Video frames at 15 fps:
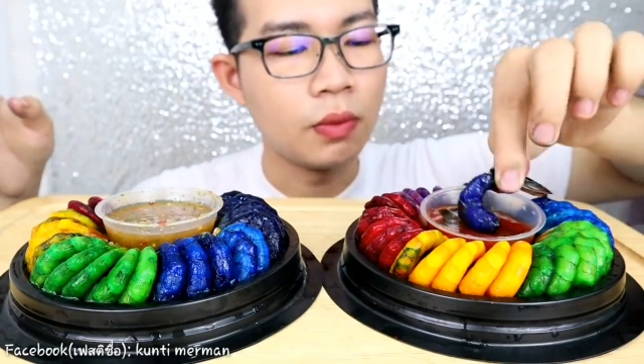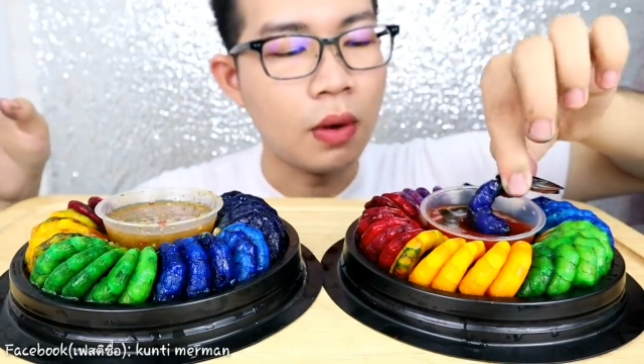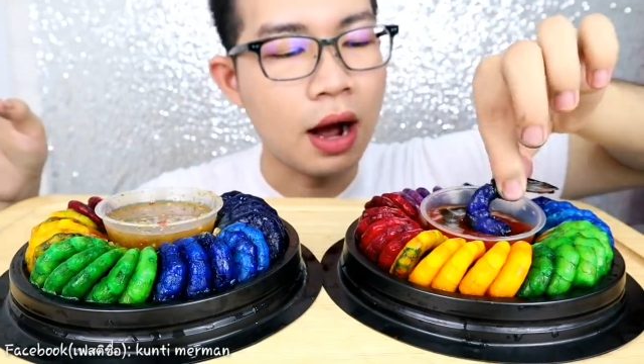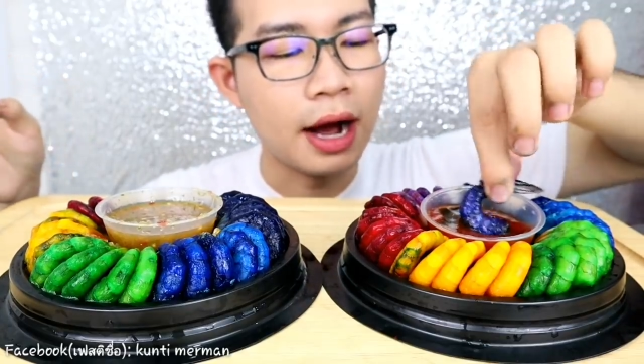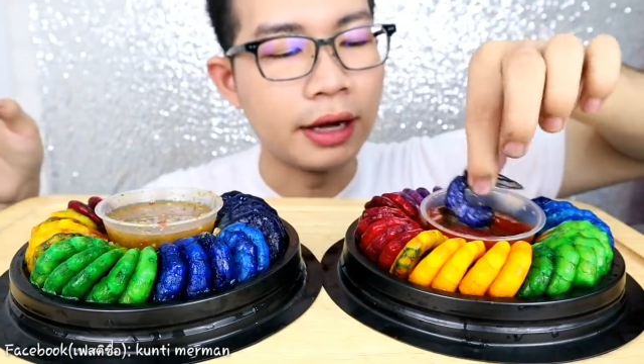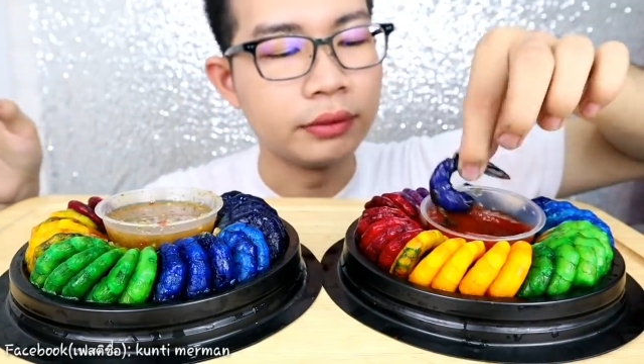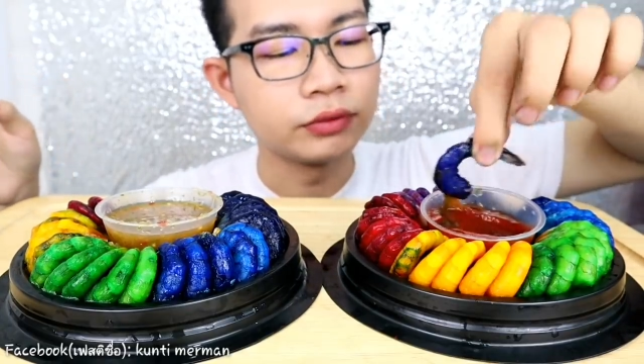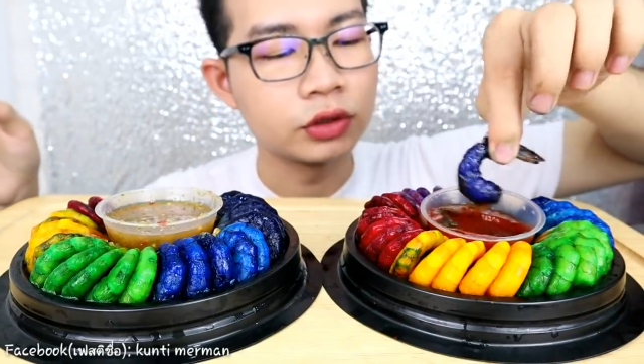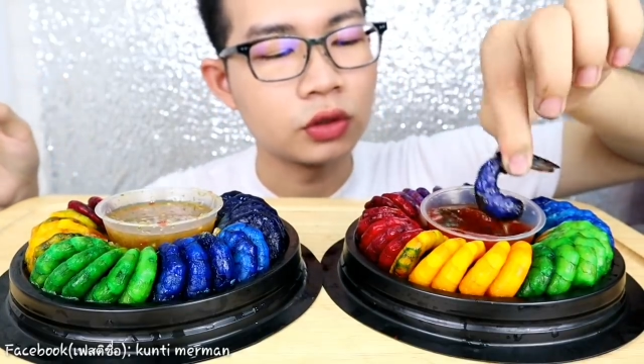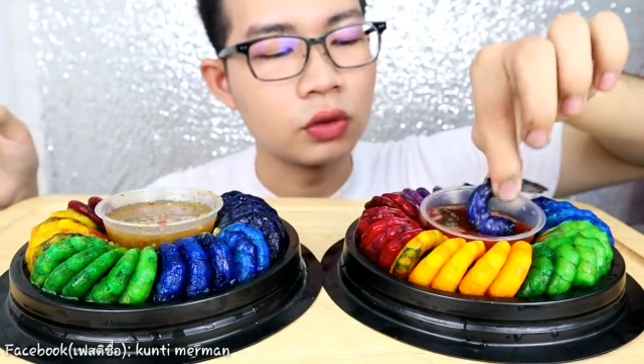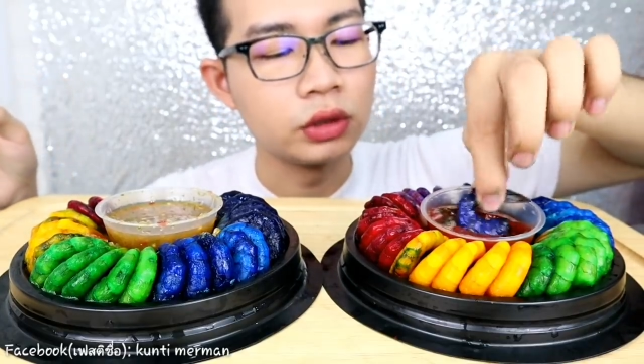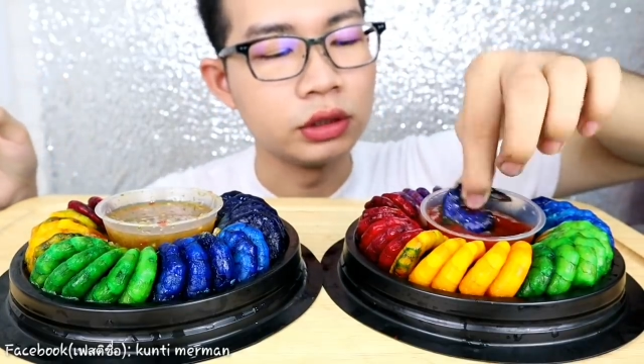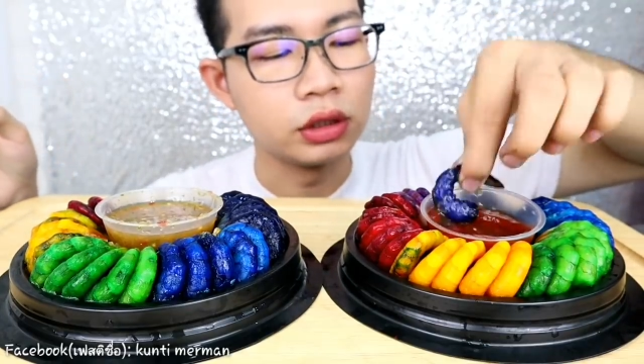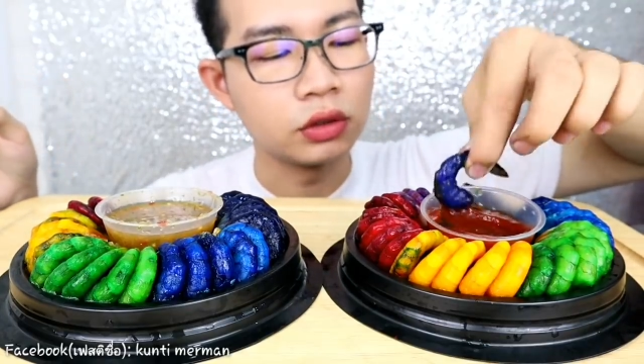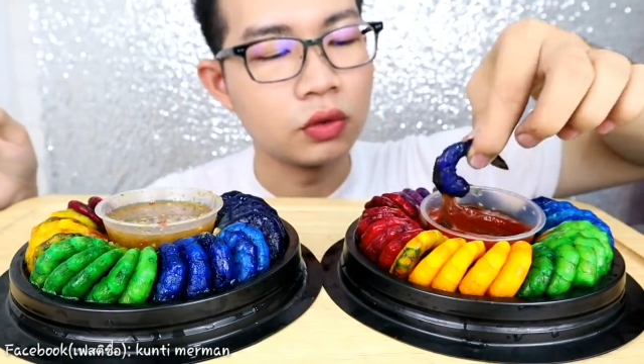หวานขอ
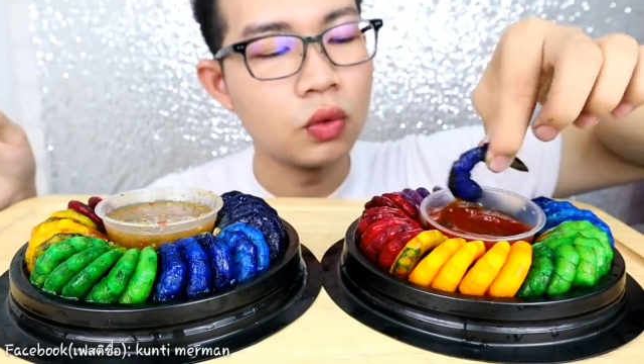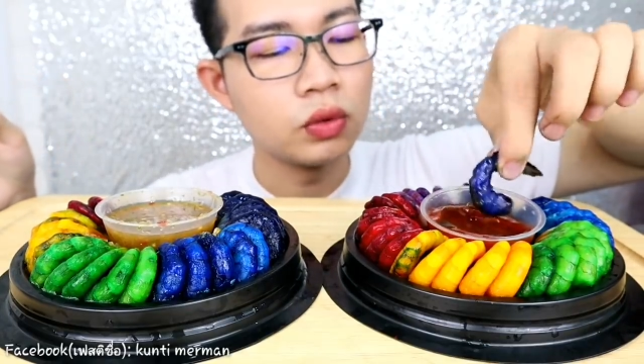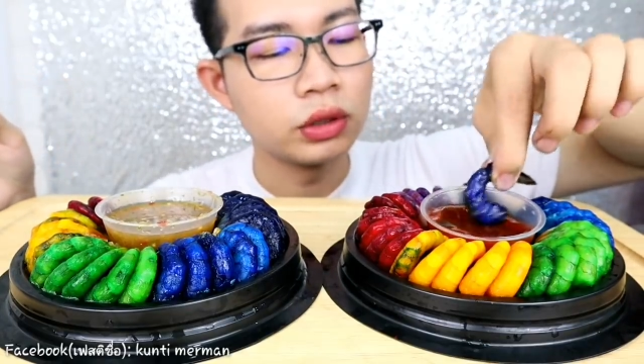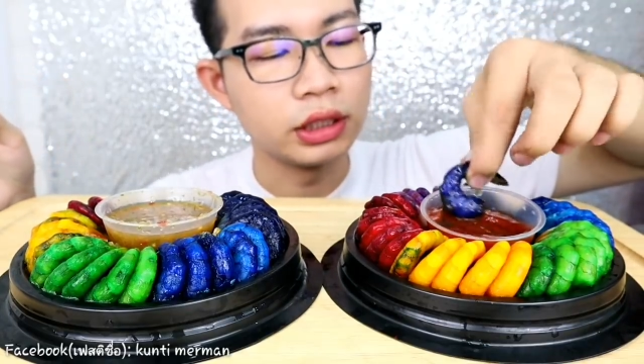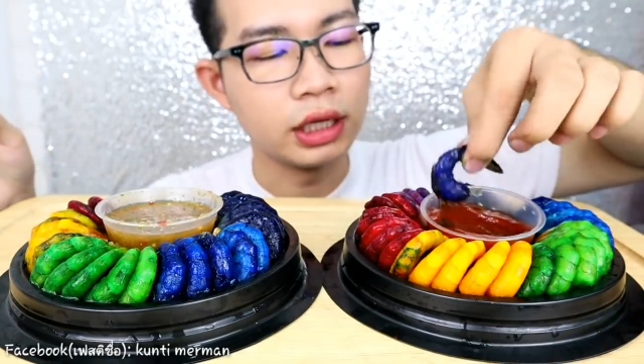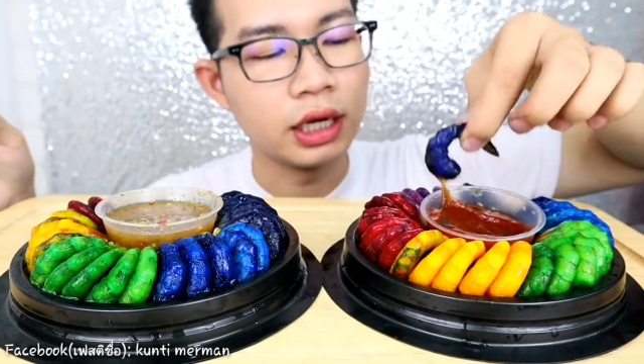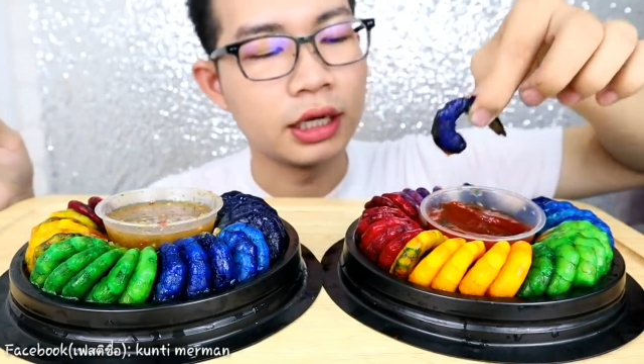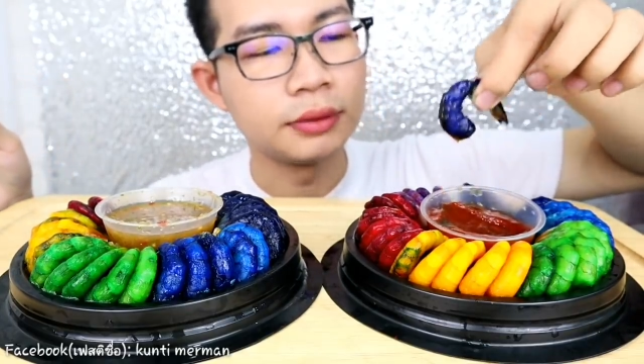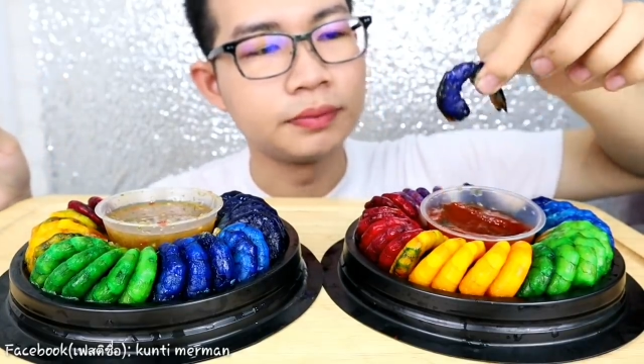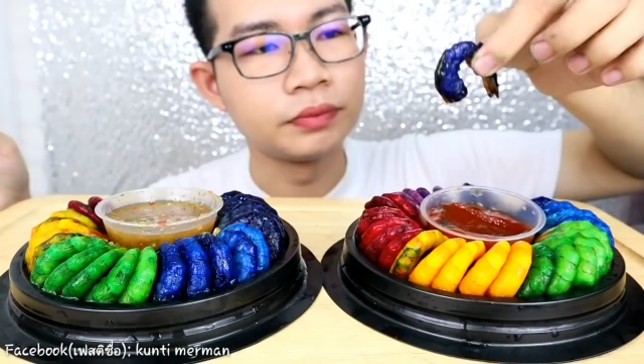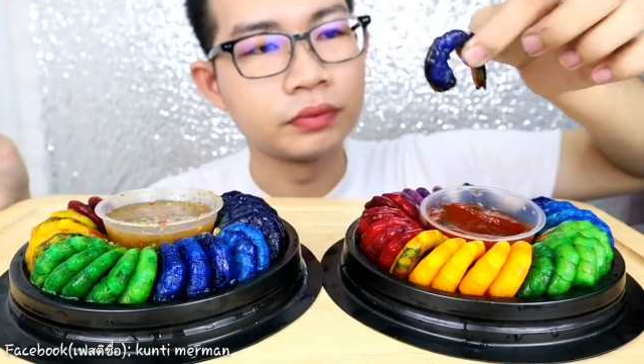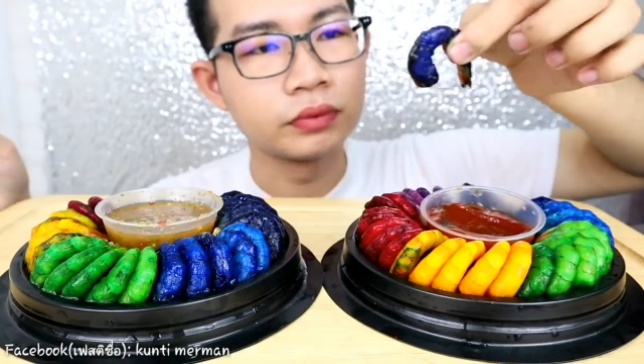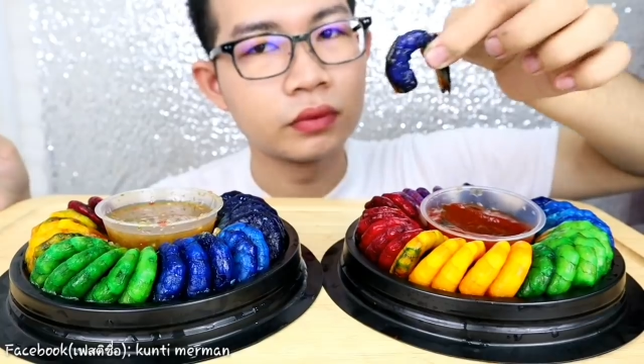งเนื้อกุ้งอย่างเงี้ยครับ